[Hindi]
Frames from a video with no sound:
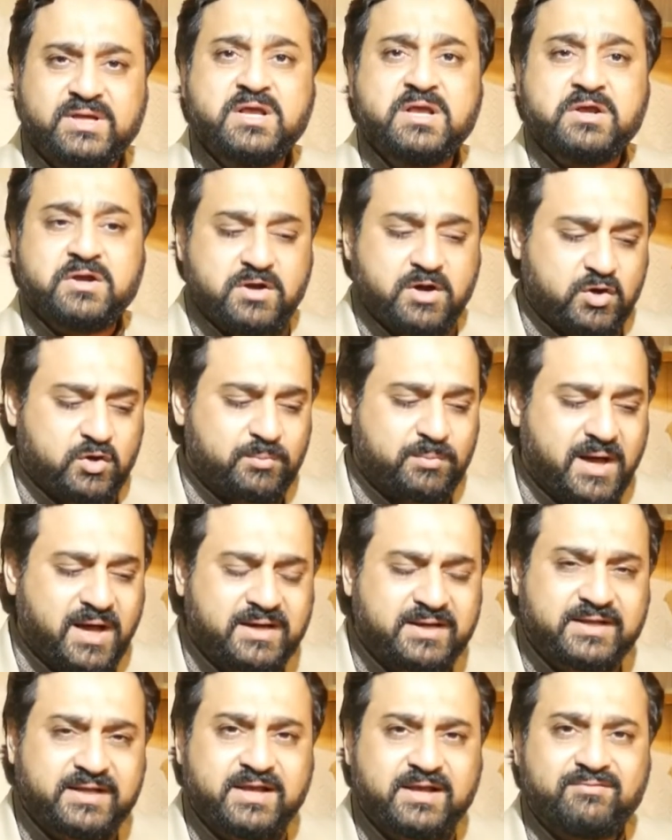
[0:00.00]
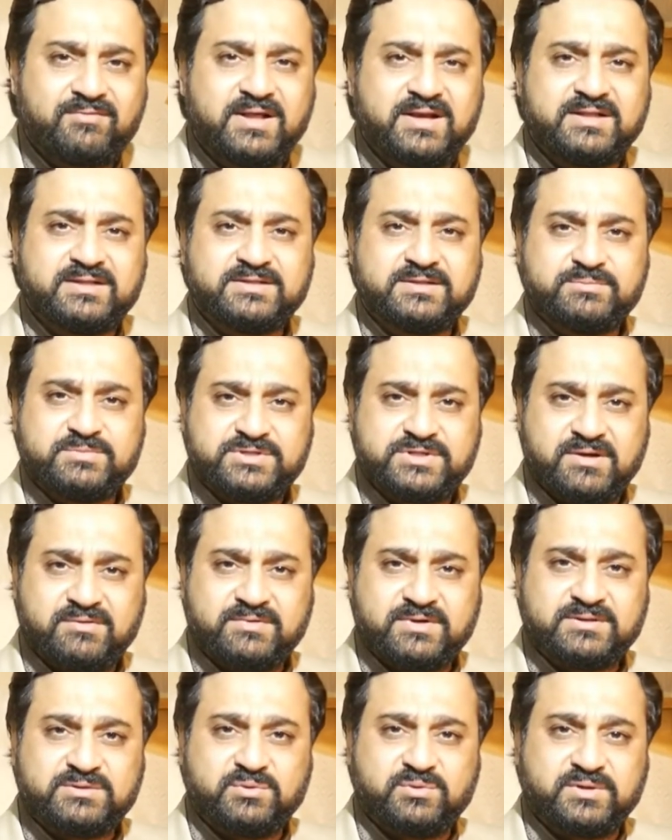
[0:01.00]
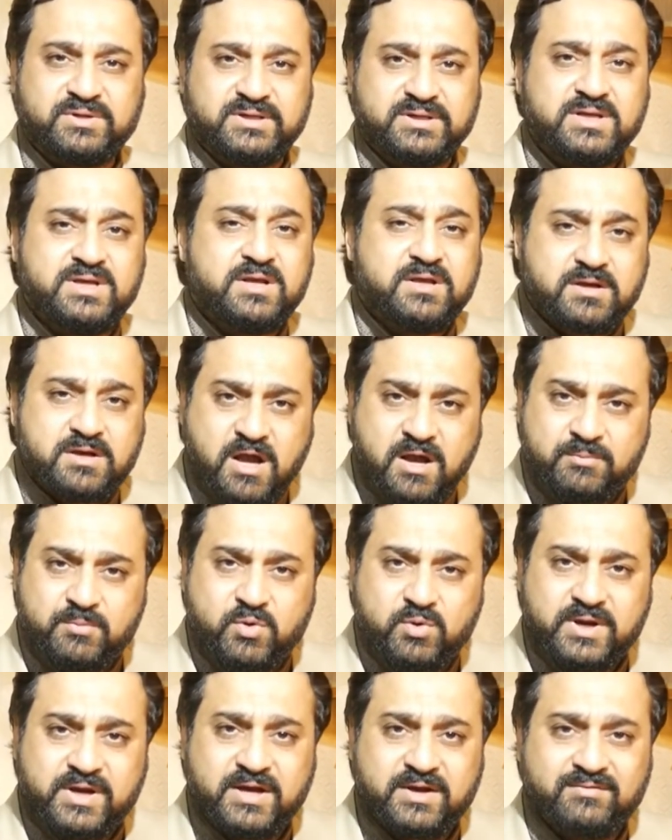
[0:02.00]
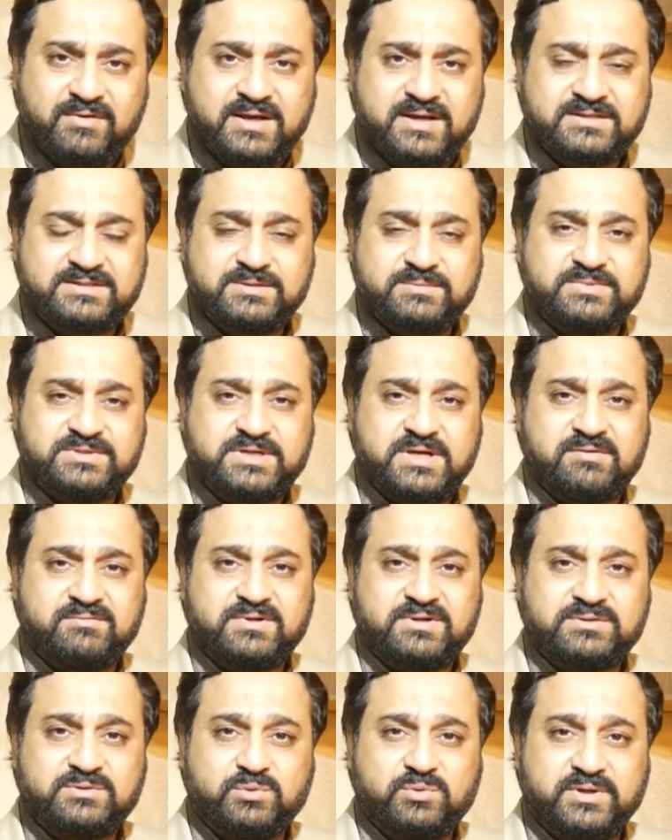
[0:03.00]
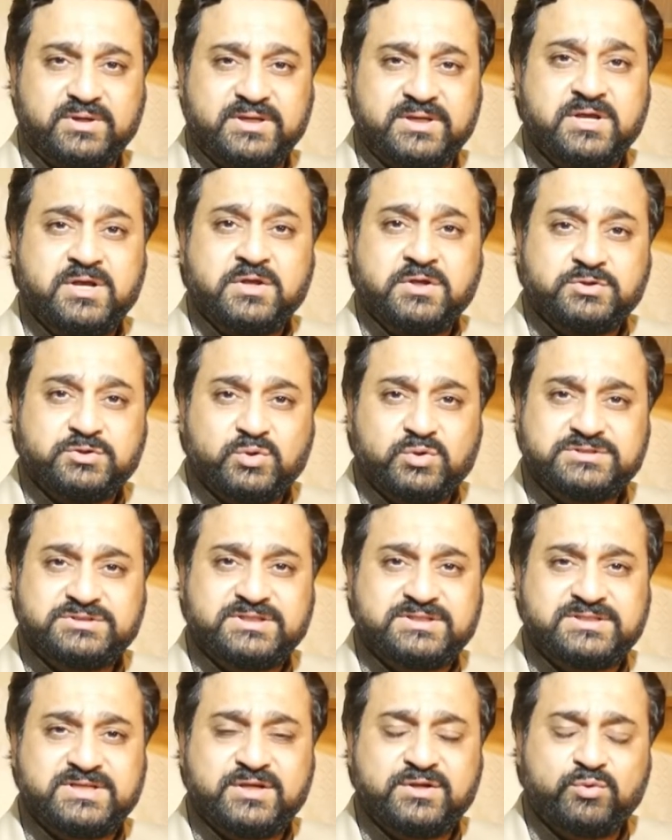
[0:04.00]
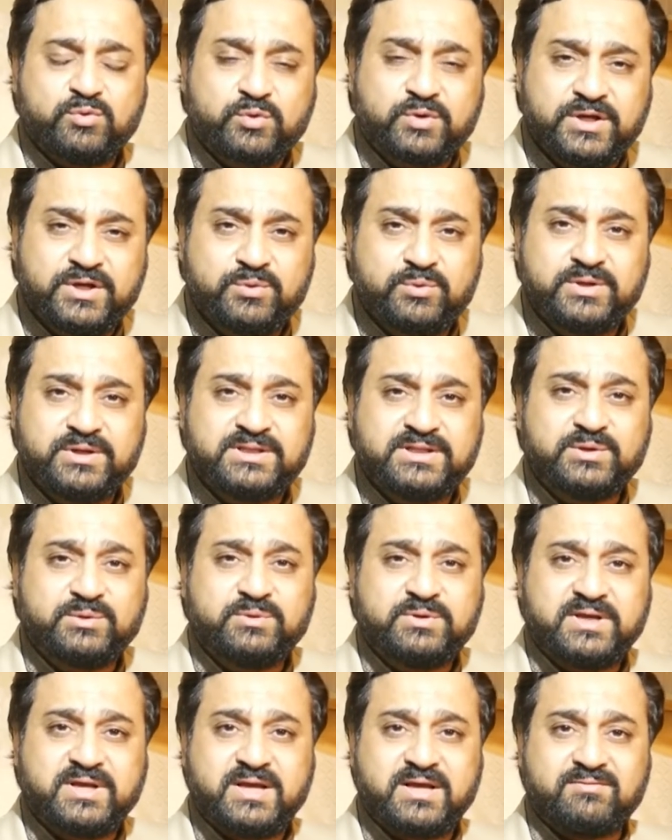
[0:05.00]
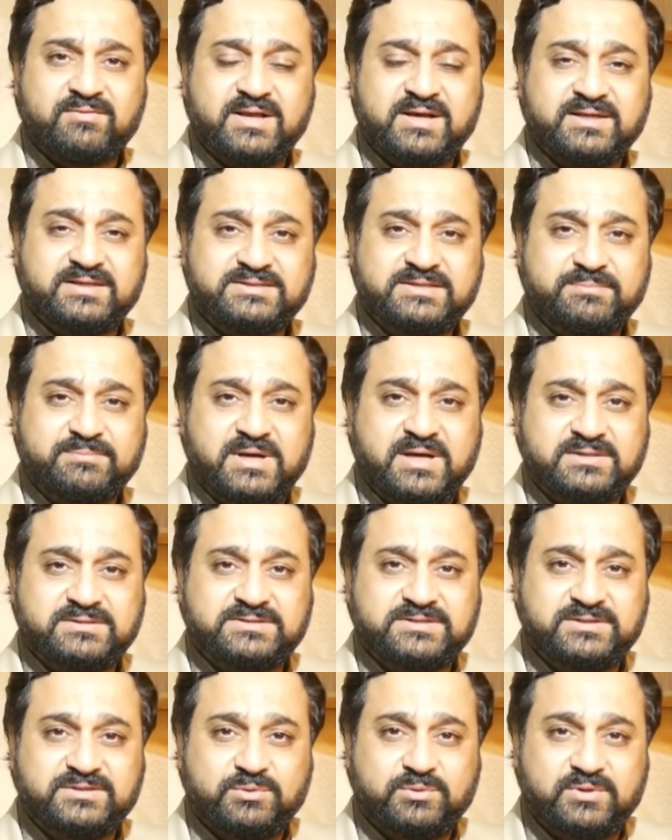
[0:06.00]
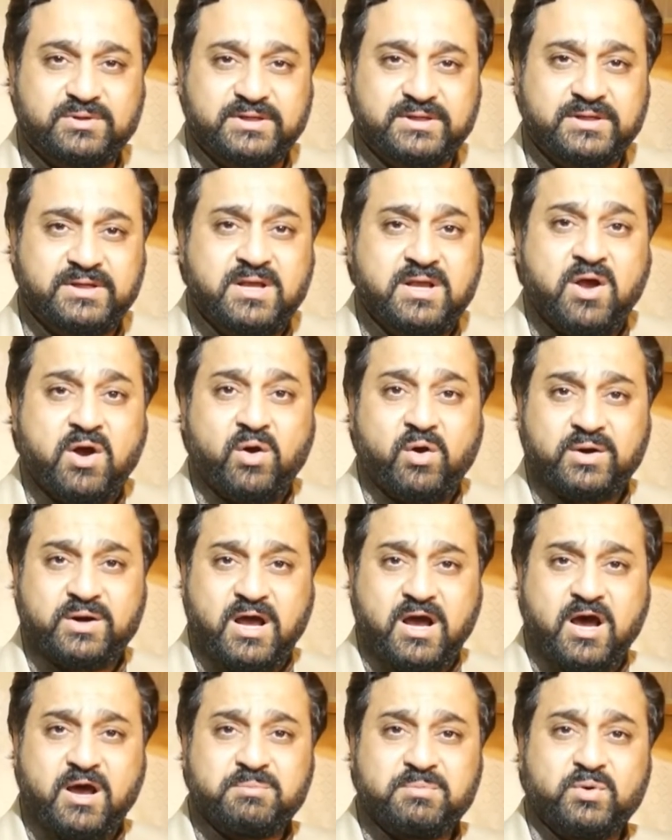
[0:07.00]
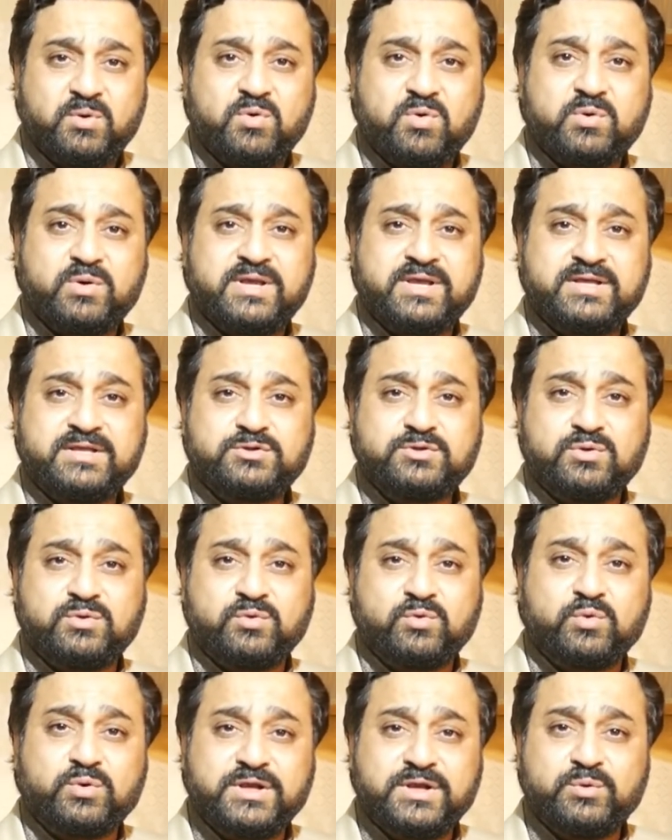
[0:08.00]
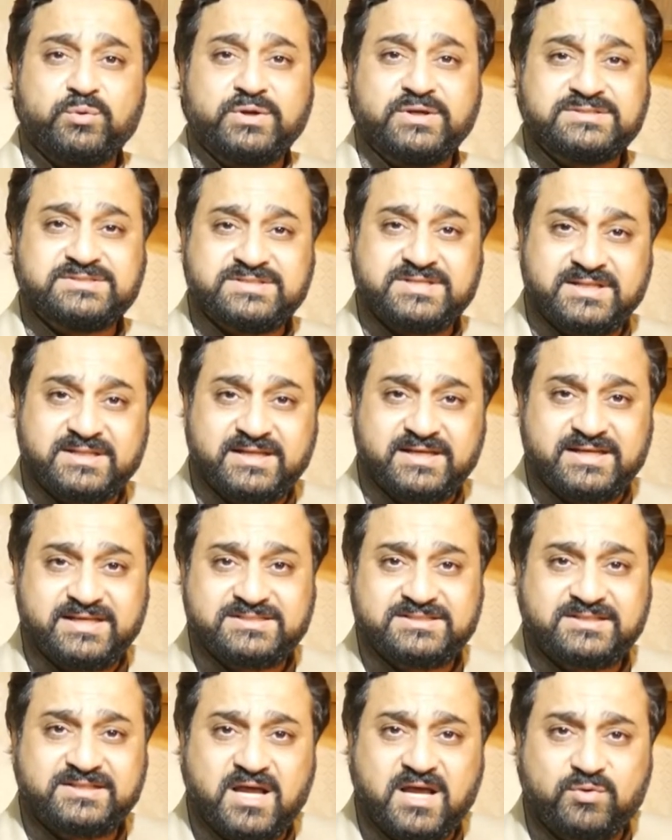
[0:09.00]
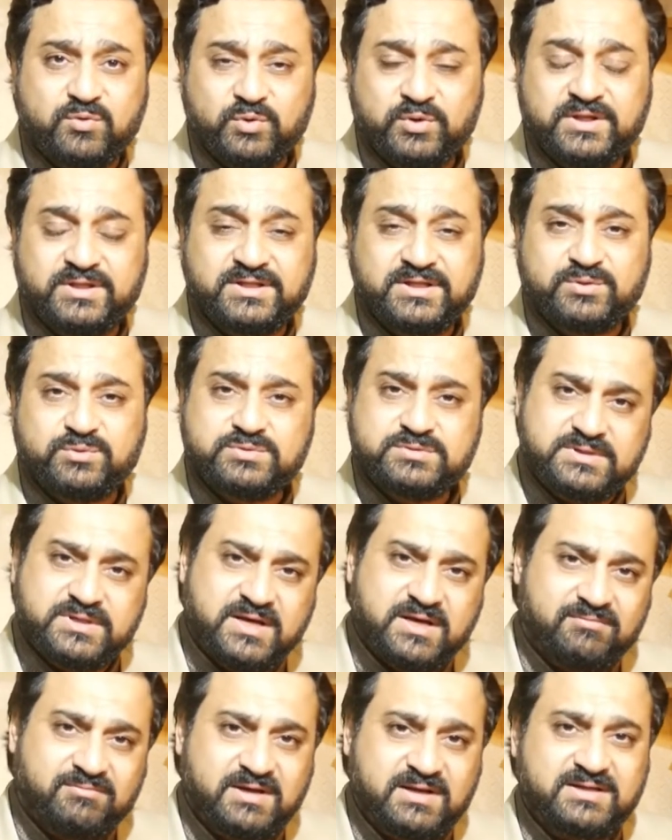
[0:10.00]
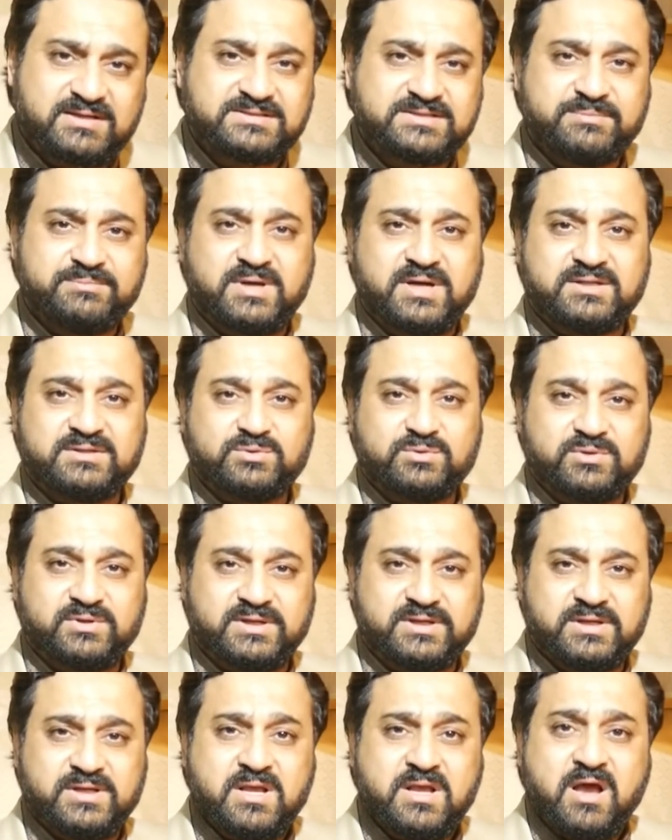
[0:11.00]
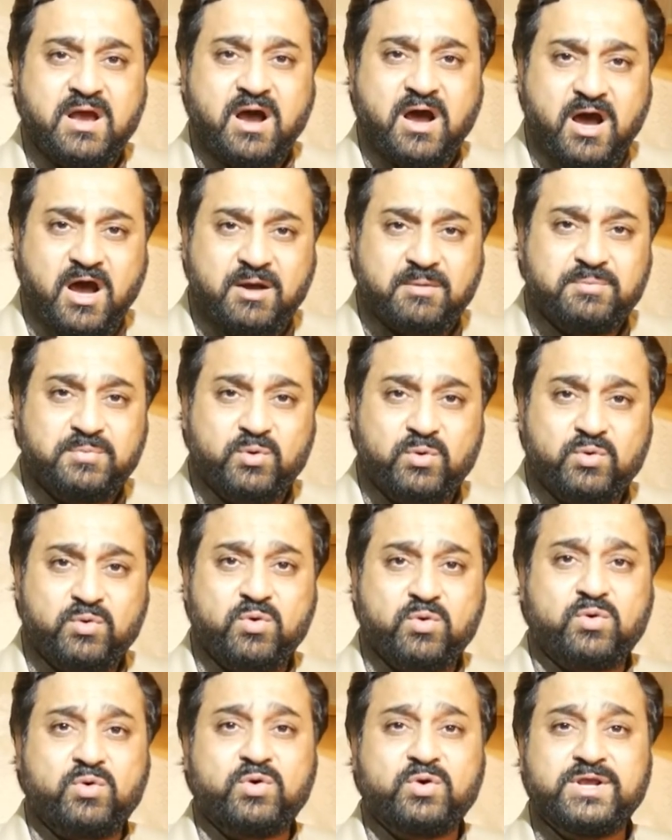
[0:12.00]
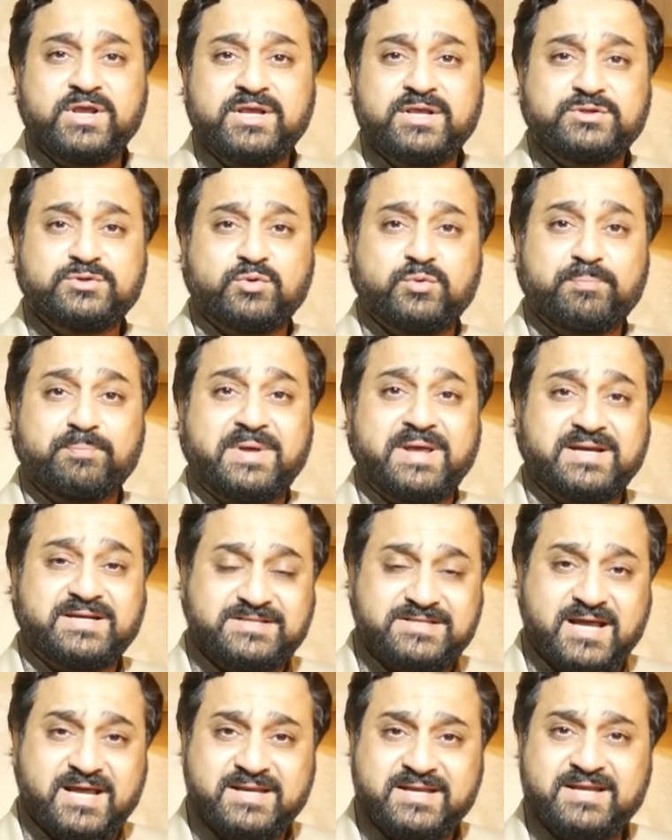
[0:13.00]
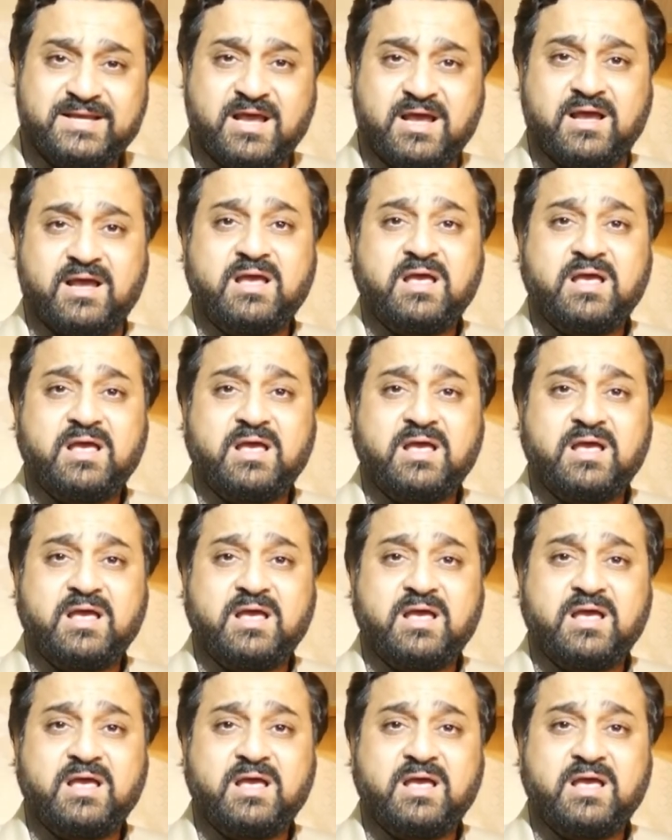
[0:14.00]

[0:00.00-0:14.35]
कारोबार के हवाले से मशावरत होगी कामों के हवाले से मशावरत होगी जो चीज़ें रुकी हुई थी उनके हवाले से बातचीत होगी और आप लोगों की जो रुकी हुई ज़िंदगी स्टक हुई थी उसके हवाले से बात होगी आप लोगों की जो परेशानियाँ